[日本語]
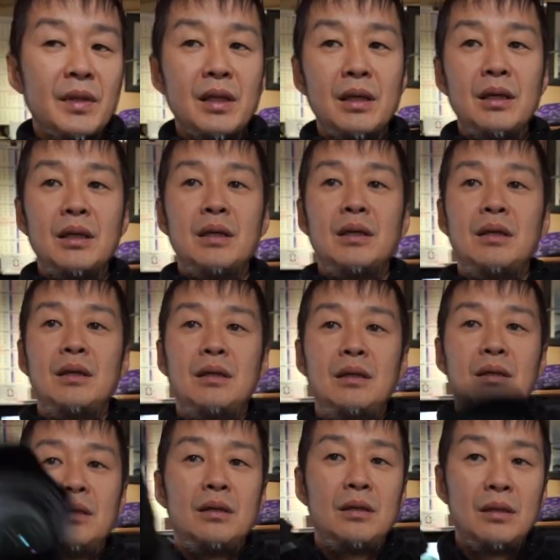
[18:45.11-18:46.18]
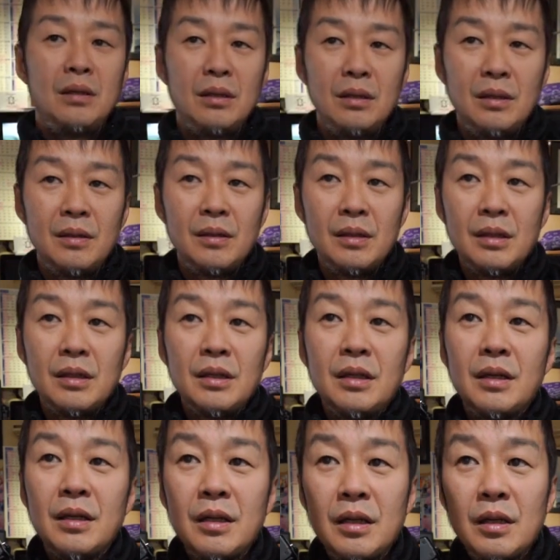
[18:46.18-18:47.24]

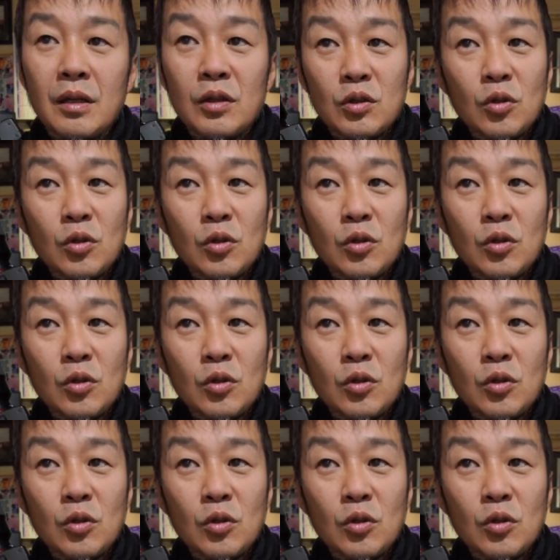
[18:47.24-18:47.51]
えー、